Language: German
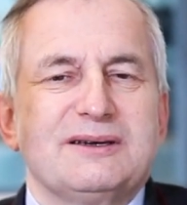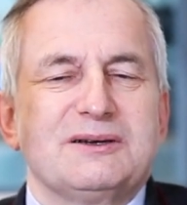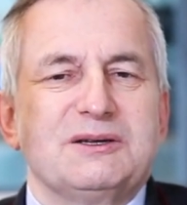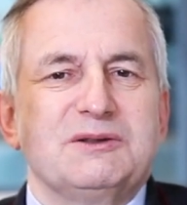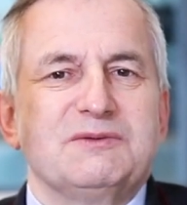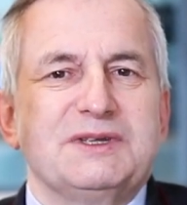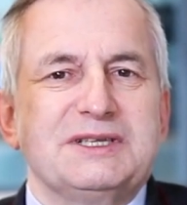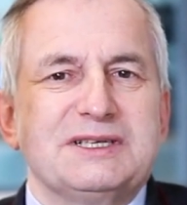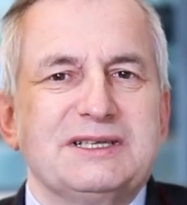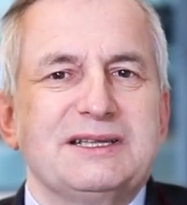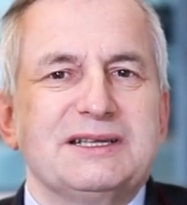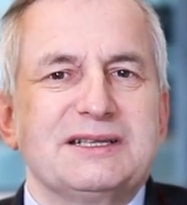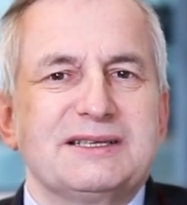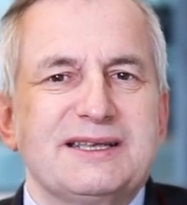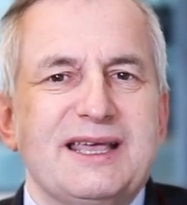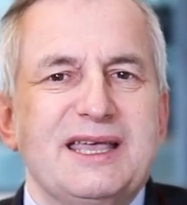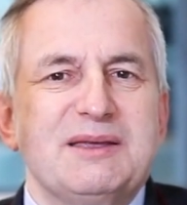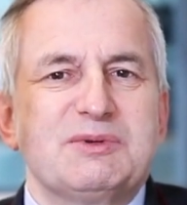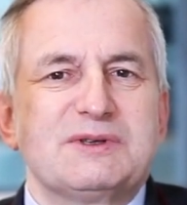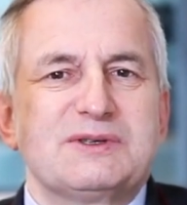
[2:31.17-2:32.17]
Und wenn sie dann
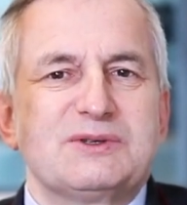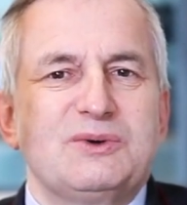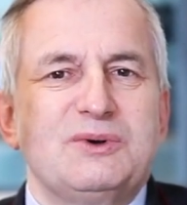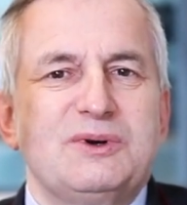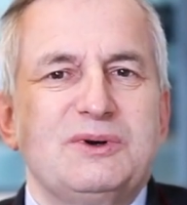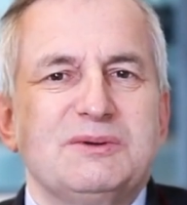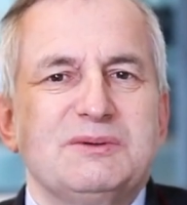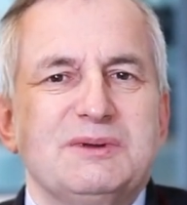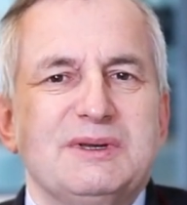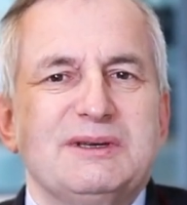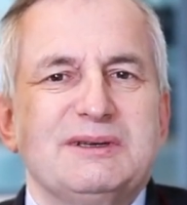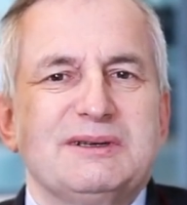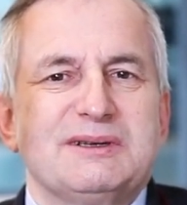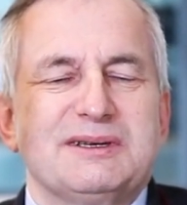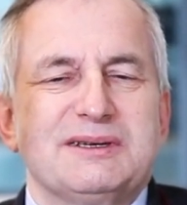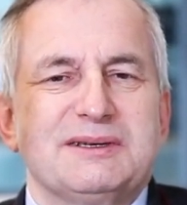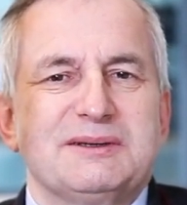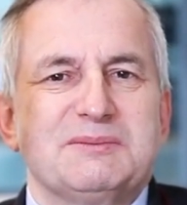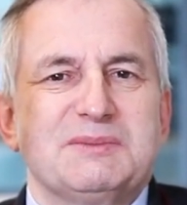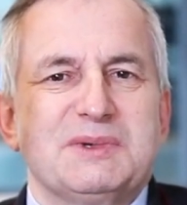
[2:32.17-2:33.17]
selber so
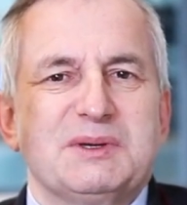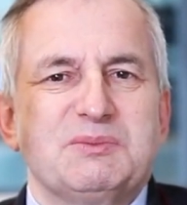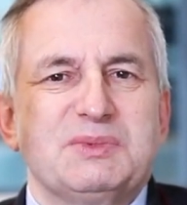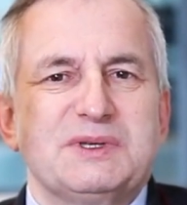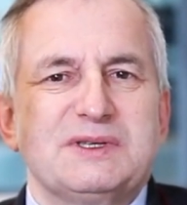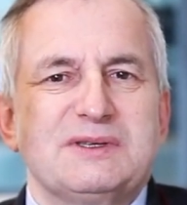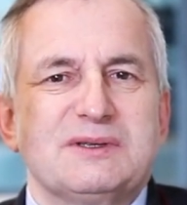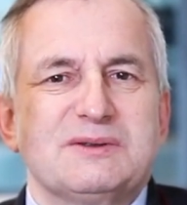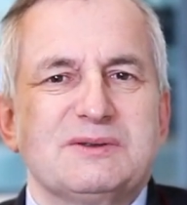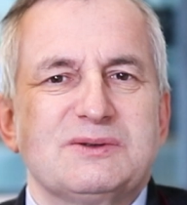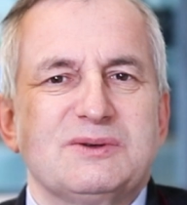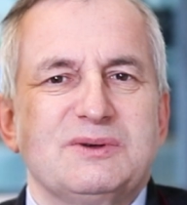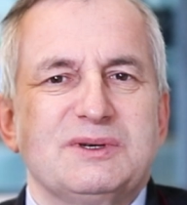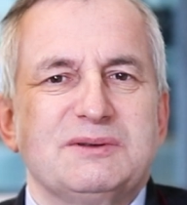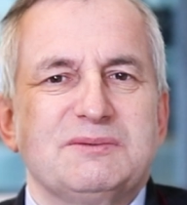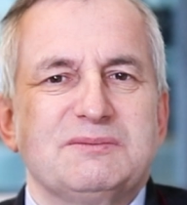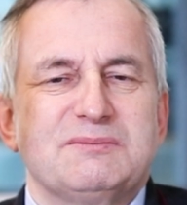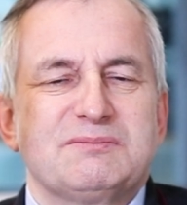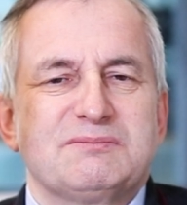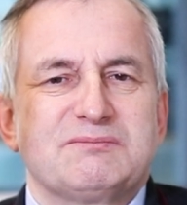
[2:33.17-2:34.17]
ähm, ein bisschen so
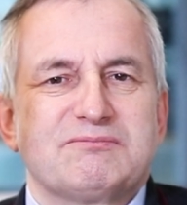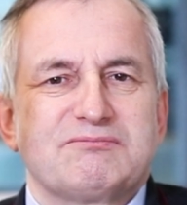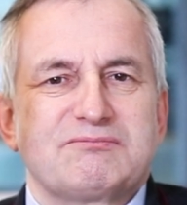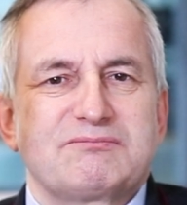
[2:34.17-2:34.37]
ein